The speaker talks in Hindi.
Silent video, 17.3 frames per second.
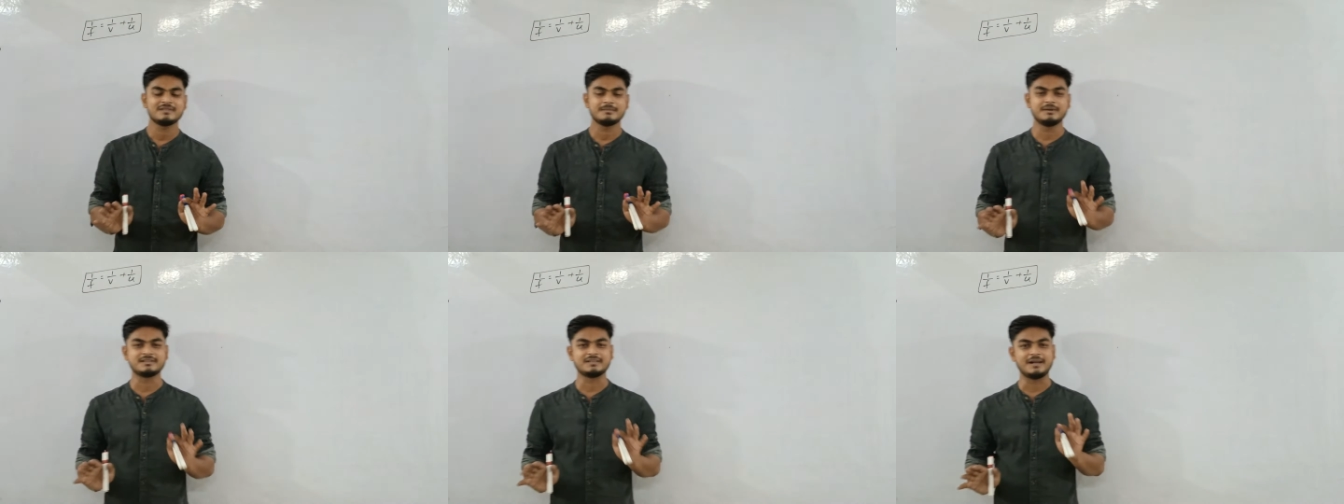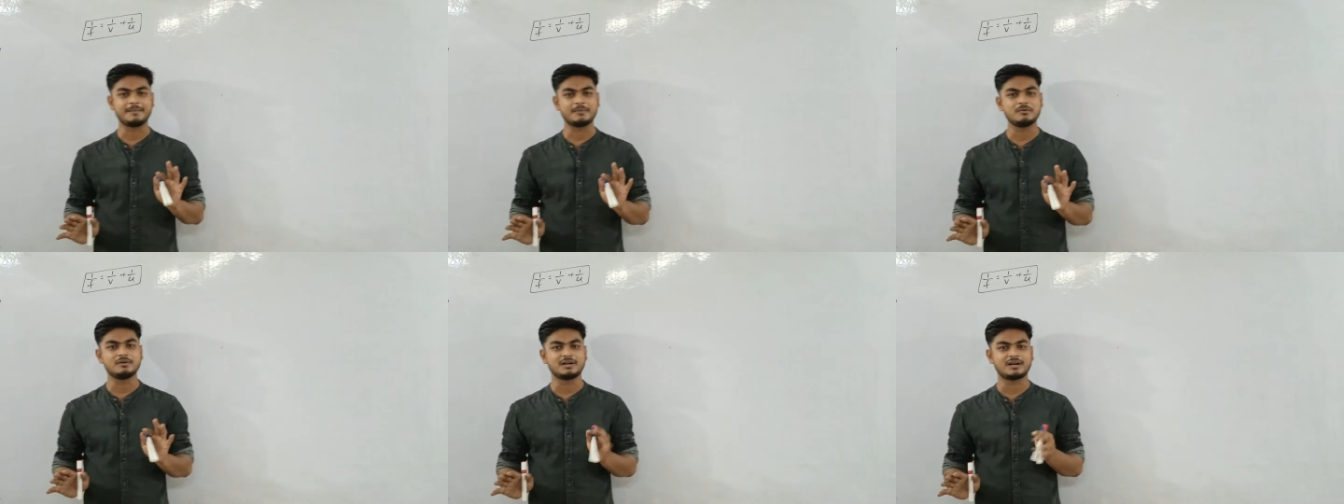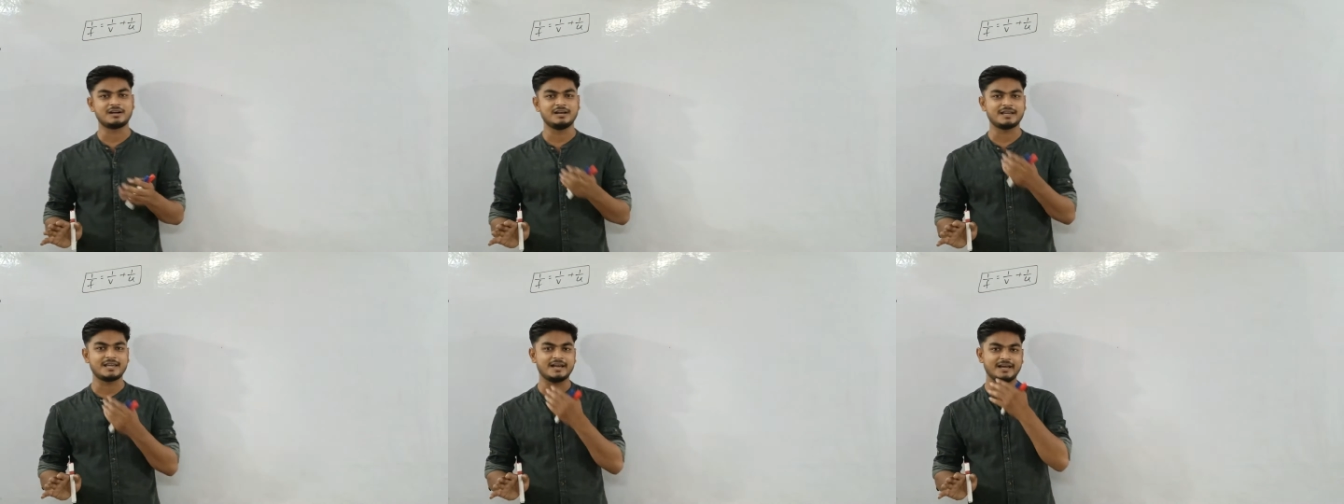बस आपको
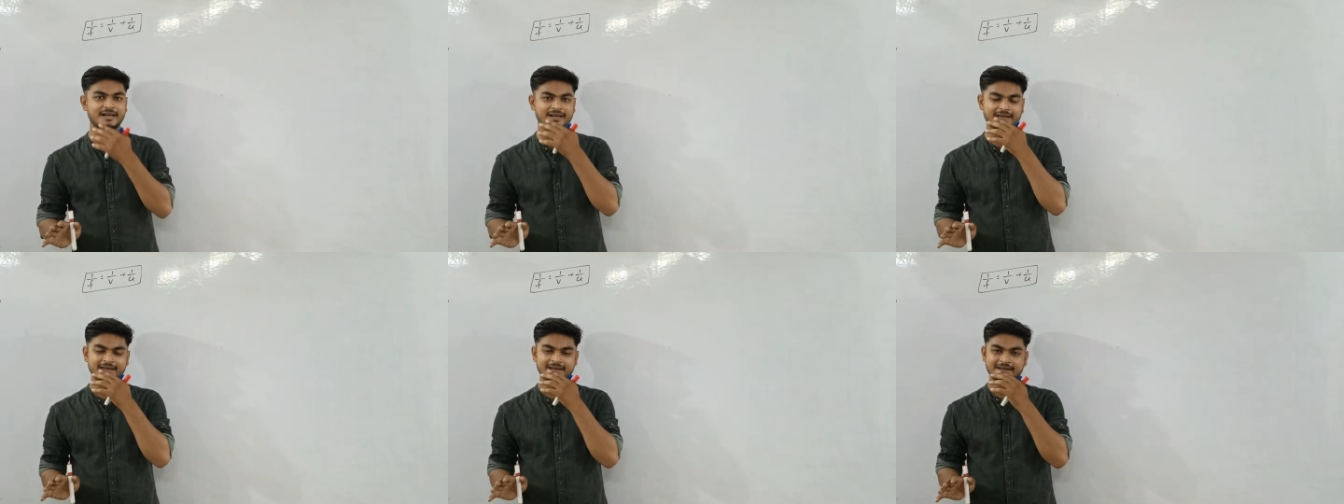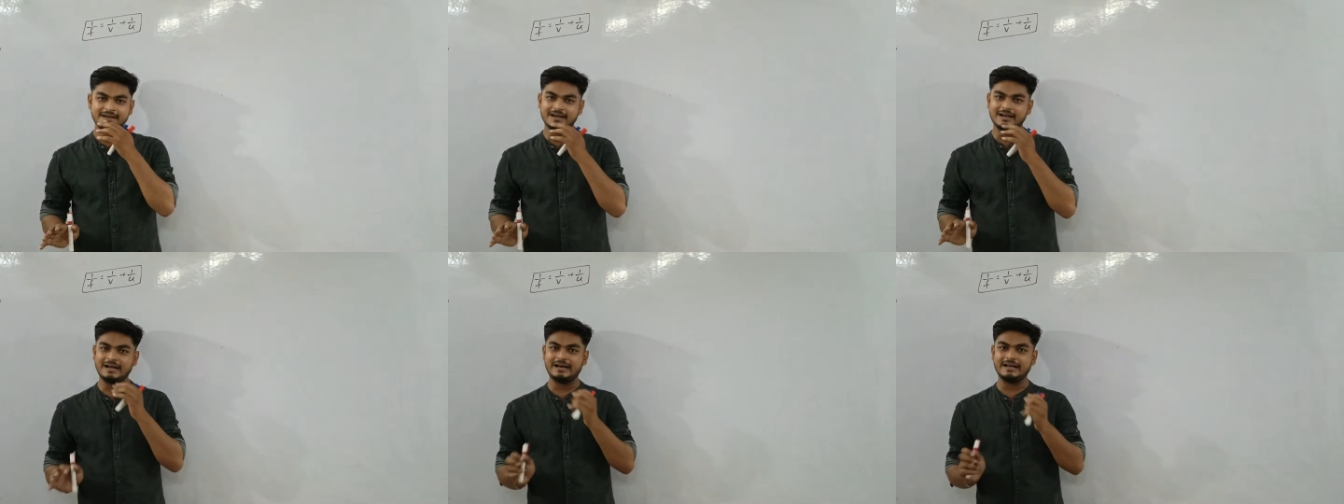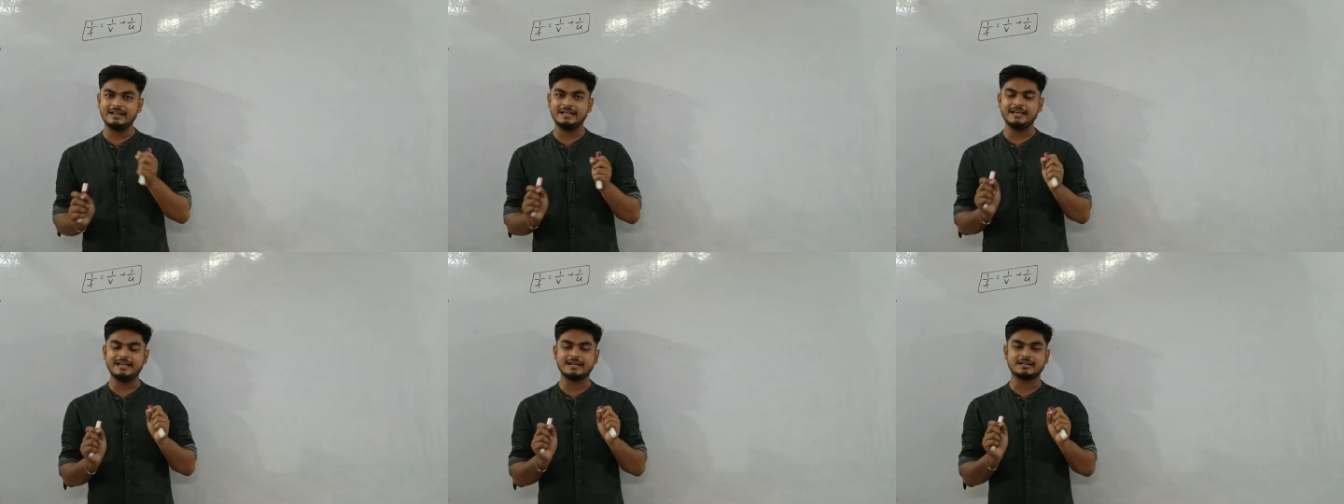करना क्या है
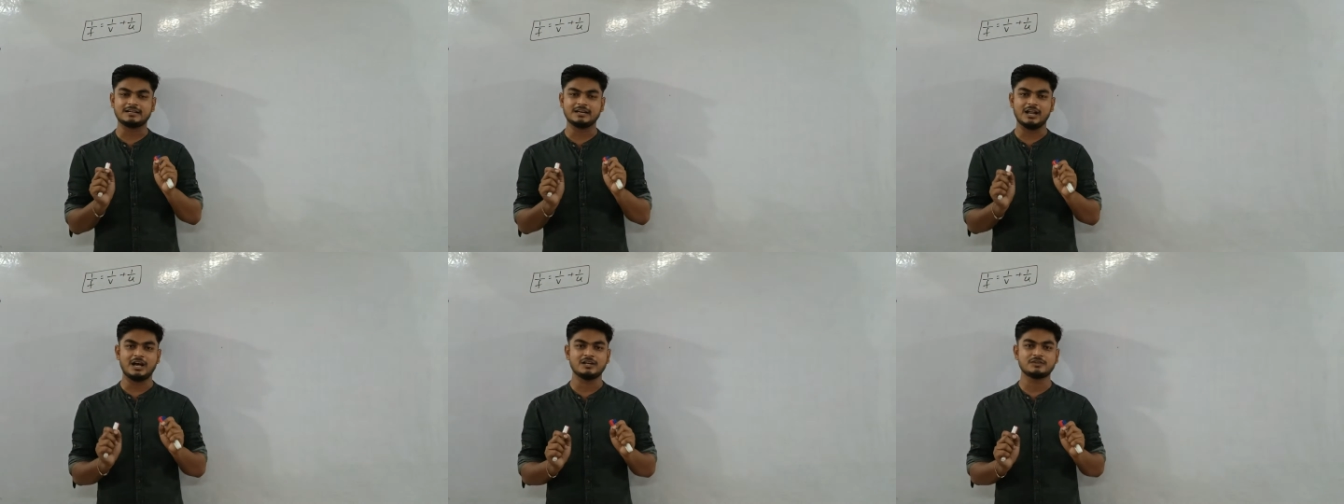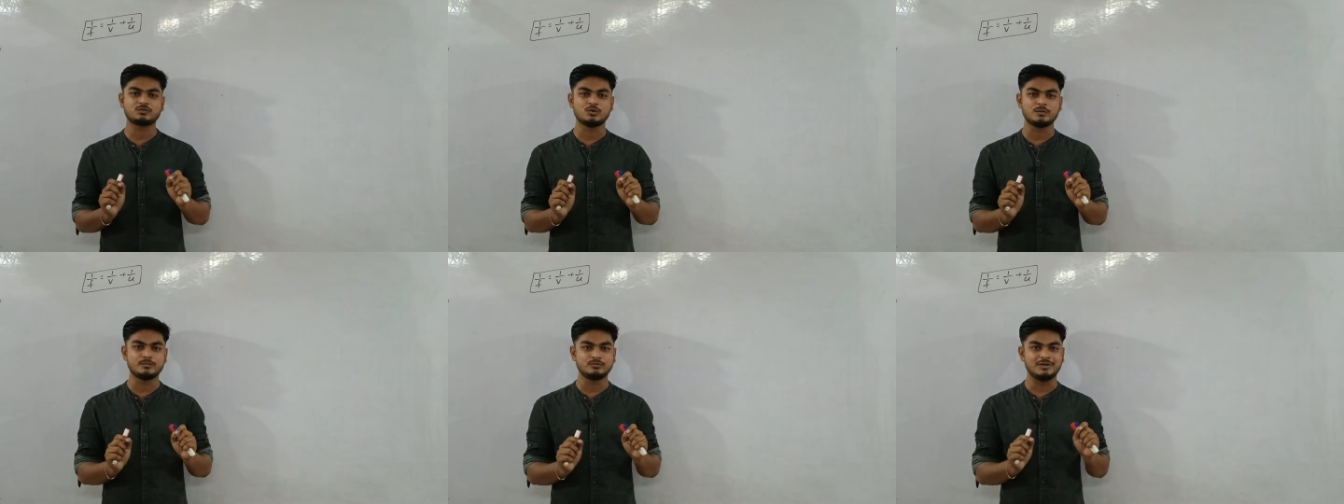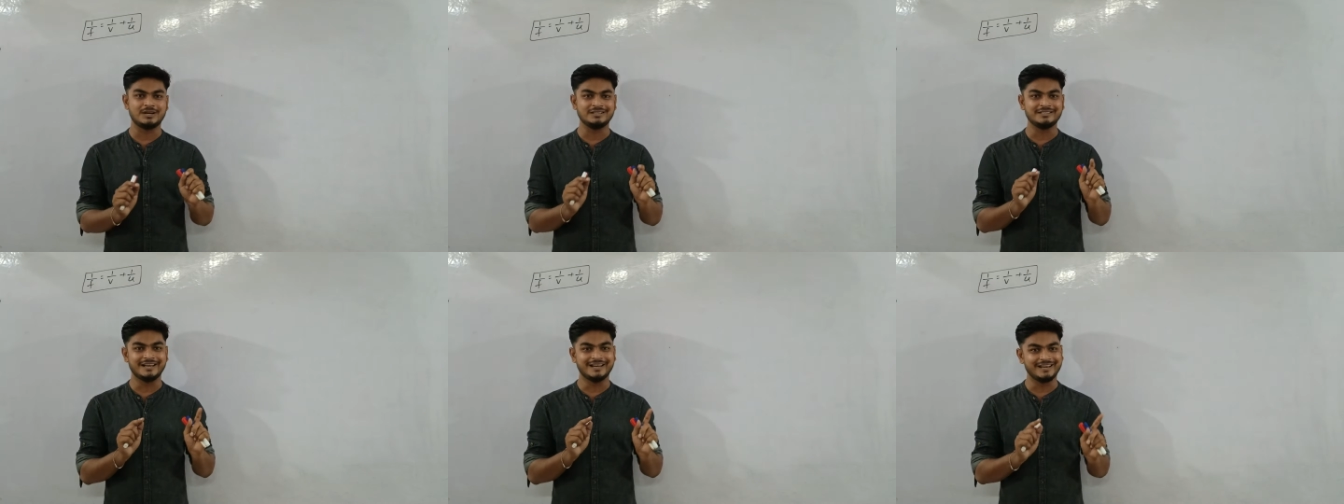हर एक क्लास को
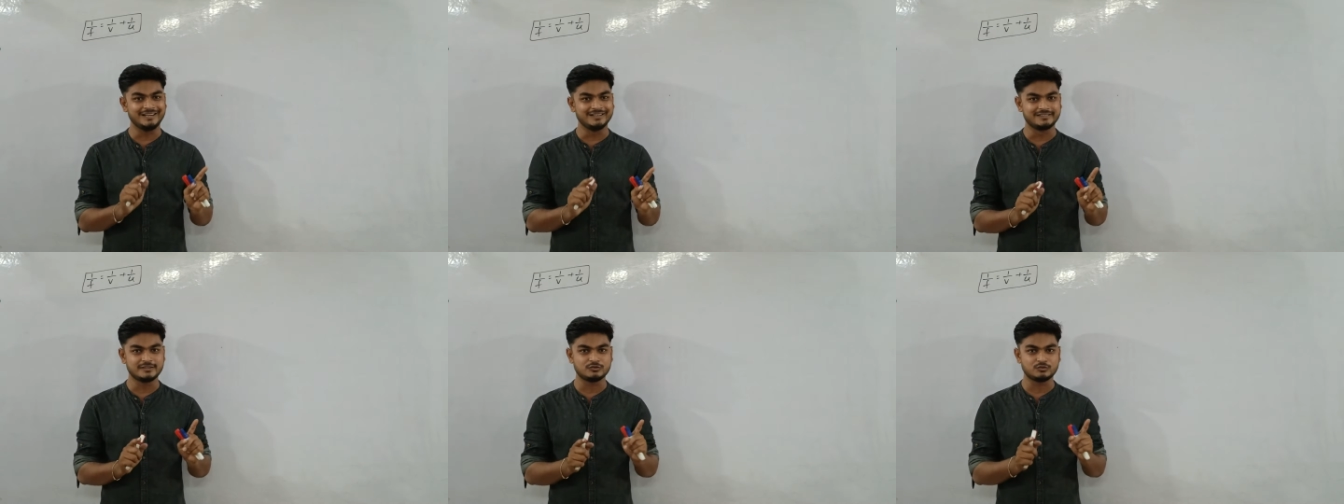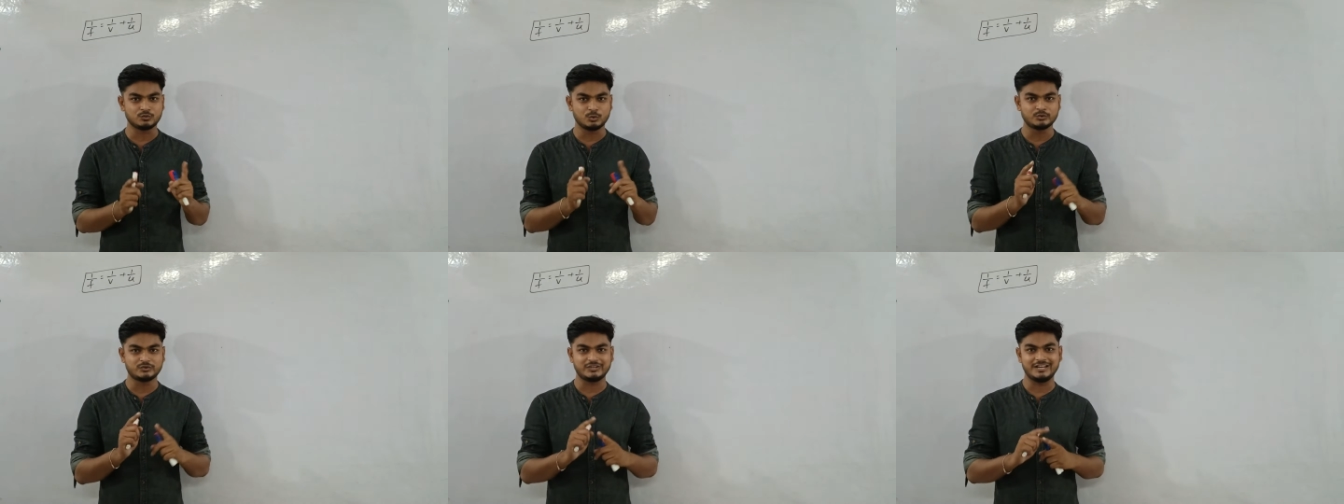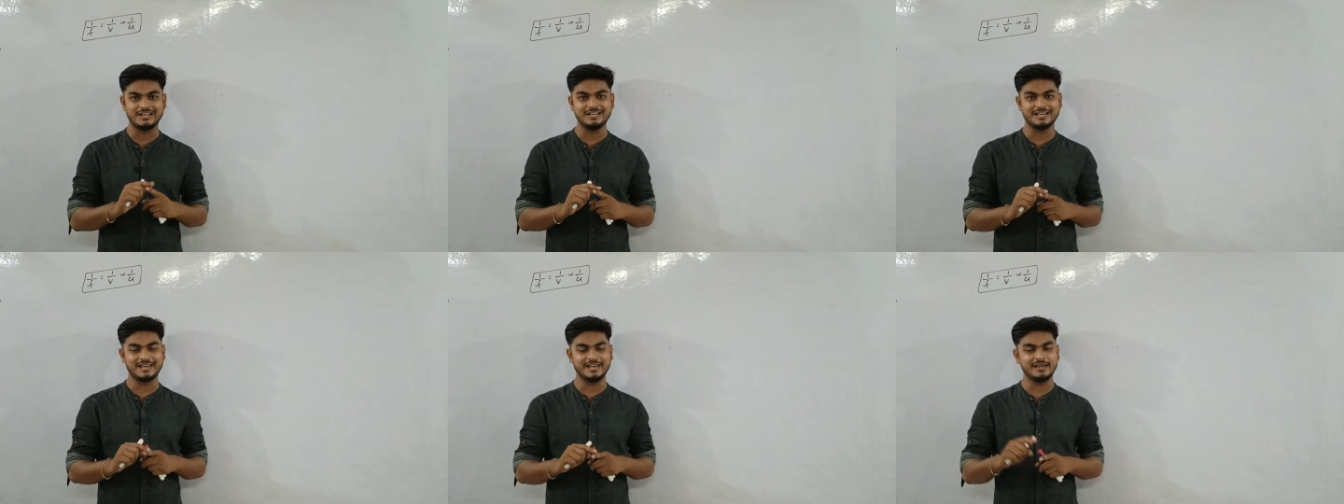पूरा धैर्य से शुरू से
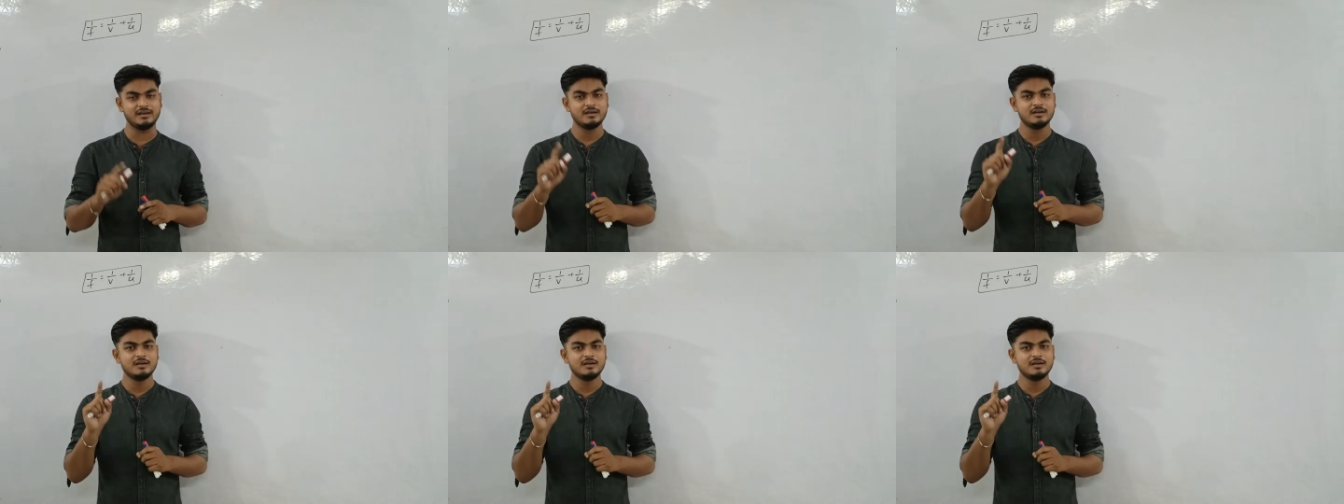लेके